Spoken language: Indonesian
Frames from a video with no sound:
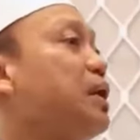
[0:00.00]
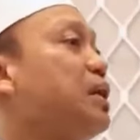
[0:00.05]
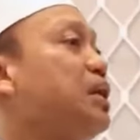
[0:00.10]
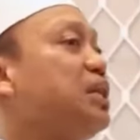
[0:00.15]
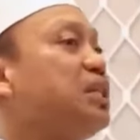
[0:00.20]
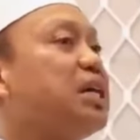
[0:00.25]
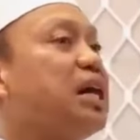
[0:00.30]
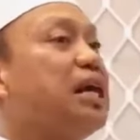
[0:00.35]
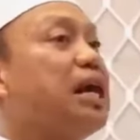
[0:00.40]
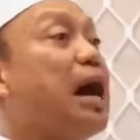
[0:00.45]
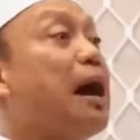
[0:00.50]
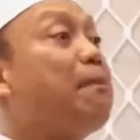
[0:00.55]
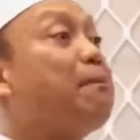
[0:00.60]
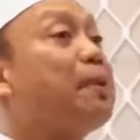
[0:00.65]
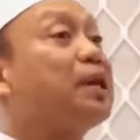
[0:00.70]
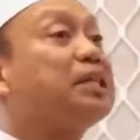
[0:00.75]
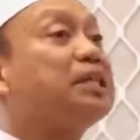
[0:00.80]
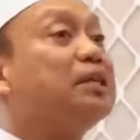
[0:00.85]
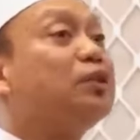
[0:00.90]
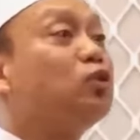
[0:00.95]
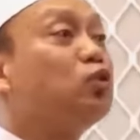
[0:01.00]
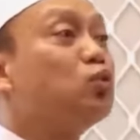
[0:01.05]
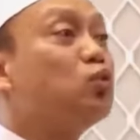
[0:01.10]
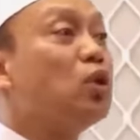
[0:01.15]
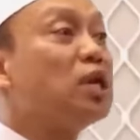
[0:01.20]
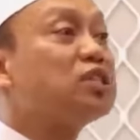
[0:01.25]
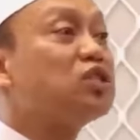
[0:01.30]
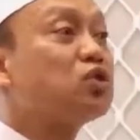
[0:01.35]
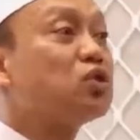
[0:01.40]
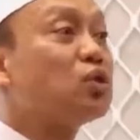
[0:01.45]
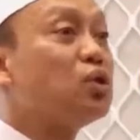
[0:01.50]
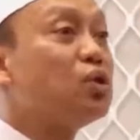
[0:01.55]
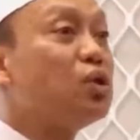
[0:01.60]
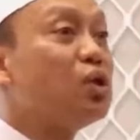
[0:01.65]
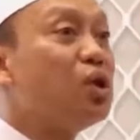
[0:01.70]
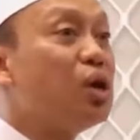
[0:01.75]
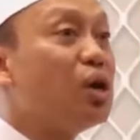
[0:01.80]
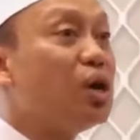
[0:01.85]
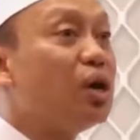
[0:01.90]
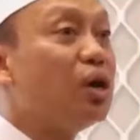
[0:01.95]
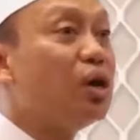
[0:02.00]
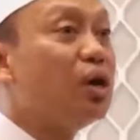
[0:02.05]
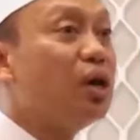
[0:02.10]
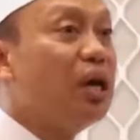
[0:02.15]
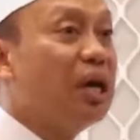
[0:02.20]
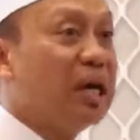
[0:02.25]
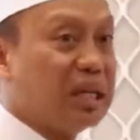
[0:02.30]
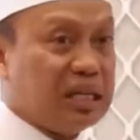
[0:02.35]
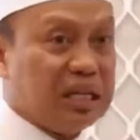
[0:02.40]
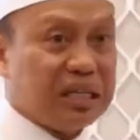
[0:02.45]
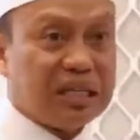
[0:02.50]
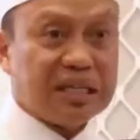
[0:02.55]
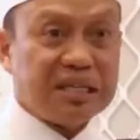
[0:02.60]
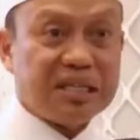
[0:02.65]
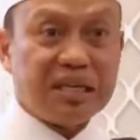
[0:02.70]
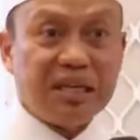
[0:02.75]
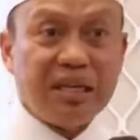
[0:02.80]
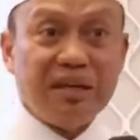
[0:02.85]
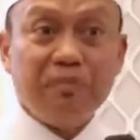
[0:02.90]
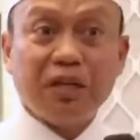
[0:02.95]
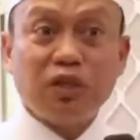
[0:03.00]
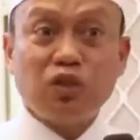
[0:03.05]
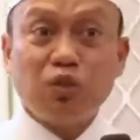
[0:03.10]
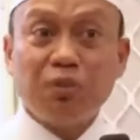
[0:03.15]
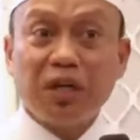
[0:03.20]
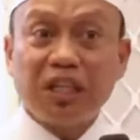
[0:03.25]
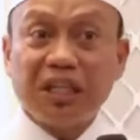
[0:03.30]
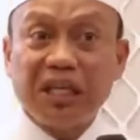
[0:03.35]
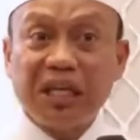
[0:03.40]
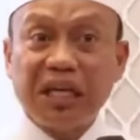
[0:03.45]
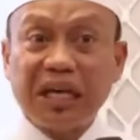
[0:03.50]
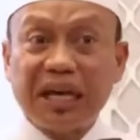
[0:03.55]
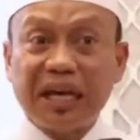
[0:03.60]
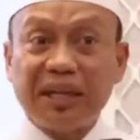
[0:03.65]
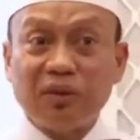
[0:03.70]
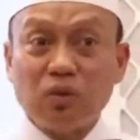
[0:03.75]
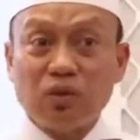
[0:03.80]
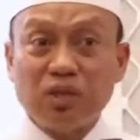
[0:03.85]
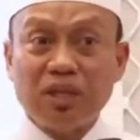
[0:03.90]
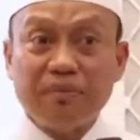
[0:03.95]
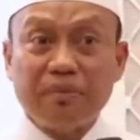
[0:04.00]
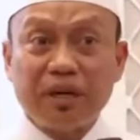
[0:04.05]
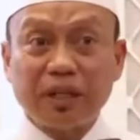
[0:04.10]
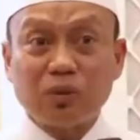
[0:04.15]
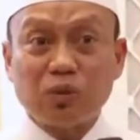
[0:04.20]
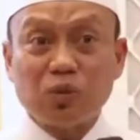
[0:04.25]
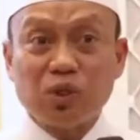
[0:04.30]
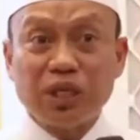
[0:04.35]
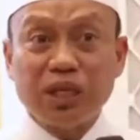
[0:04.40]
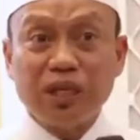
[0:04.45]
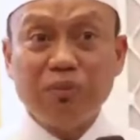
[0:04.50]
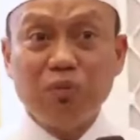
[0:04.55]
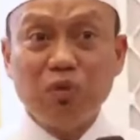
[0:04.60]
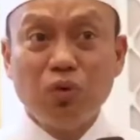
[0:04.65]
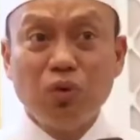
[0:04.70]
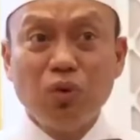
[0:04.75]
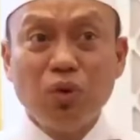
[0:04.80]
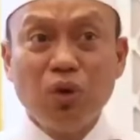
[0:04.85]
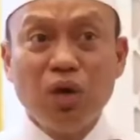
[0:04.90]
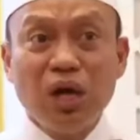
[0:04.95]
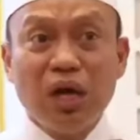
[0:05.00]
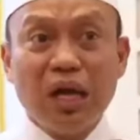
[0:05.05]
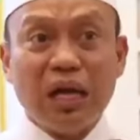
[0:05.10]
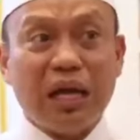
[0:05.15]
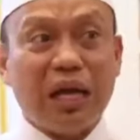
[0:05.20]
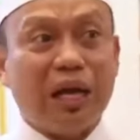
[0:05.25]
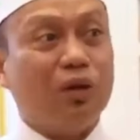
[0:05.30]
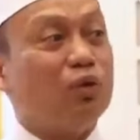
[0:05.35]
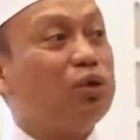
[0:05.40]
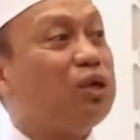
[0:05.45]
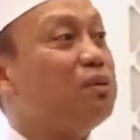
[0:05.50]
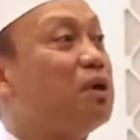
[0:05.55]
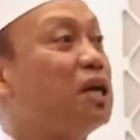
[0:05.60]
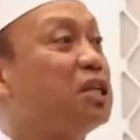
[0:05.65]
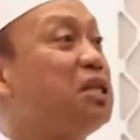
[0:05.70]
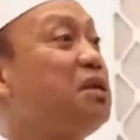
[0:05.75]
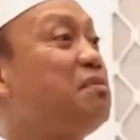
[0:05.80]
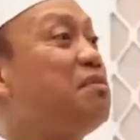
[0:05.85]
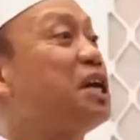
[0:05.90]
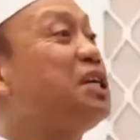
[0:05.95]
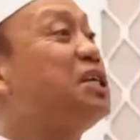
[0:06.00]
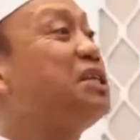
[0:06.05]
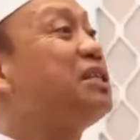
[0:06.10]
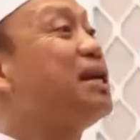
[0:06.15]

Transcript: Kita dapat itu uang sogo, kita cerima cuma 300-500 ribu, lalu tiba-tiba